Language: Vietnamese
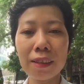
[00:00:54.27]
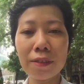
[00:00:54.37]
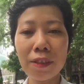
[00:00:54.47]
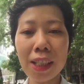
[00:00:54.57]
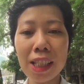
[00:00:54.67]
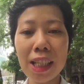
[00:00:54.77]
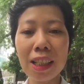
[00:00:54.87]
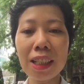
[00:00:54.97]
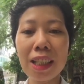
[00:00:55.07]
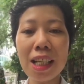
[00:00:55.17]
phát triển
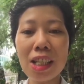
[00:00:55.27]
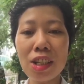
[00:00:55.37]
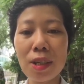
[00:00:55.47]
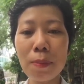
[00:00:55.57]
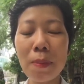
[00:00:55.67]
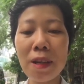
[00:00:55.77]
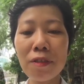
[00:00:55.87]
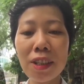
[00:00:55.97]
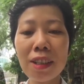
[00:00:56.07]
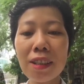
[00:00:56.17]
thị trường bền
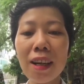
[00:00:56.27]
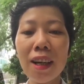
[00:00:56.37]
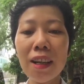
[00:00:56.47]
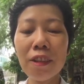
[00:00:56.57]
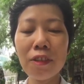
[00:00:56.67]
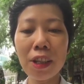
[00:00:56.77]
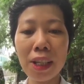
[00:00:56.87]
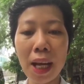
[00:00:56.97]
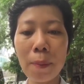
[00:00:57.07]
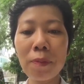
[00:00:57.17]
vững ở Việt
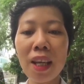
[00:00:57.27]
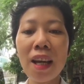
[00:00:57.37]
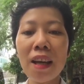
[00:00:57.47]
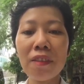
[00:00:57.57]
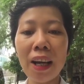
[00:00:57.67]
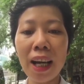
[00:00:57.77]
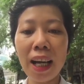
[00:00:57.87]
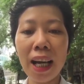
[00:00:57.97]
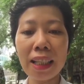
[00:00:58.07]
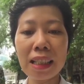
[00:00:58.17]
Nam và
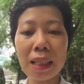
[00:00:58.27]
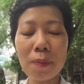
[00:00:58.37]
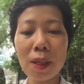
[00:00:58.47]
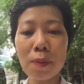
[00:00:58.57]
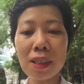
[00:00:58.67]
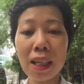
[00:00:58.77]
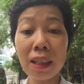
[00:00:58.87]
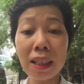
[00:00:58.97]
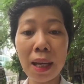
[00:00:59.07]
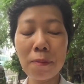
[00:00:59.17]
ngành chăm sóc sắc
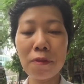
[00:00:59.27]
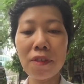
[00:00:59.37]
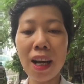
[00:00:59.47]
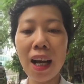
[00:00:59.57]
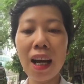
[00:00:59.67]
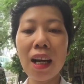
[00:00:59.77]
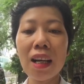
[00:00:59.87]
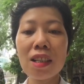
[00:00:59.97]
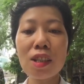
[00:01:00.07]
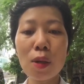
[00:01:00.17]
đẹp và
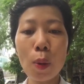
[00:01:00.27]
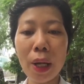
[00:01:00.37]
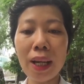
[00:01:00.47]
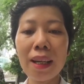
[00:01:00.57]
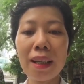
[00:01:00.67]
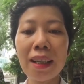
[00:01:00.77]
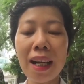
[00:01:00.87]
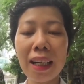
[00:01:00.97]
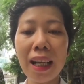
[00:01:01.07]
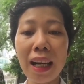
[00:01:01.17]
sức khỏe
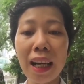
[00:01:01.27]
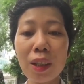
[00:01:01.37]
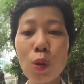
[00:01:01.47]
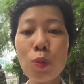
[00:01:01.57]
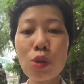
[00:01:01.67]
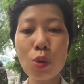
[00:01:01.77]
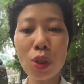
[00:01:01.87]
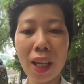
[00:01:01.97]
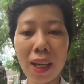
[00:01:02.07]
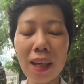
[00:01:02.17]
đang là ngành đứng xu
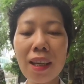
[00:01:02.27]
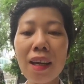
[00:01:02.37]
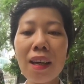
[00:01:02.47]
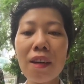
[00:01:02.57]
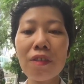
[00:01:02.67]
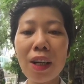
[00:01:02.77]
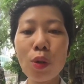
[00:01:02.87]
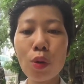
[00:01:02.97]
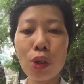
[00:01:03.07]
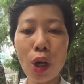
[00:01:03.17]
thế và
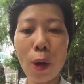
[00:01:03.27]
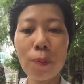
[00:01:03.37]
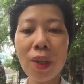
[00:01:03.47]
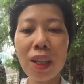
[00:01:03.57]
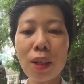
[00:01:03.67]
đội nhóm hệ thống